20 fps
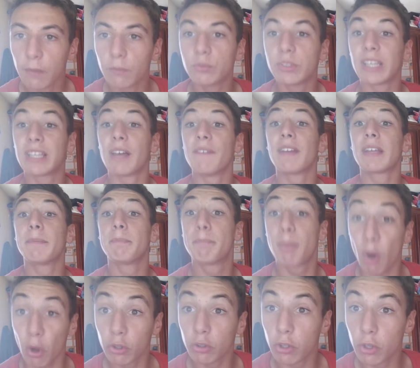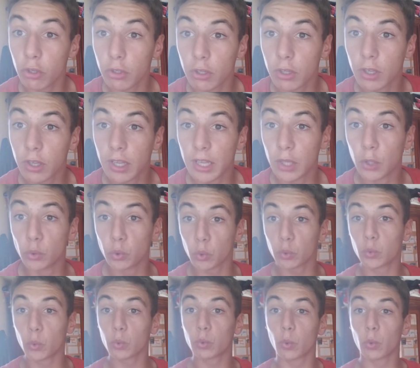Vous êtes avec Brandon et
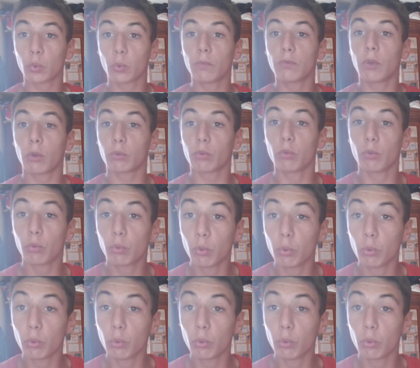aujourd'hui on se retrouve dans une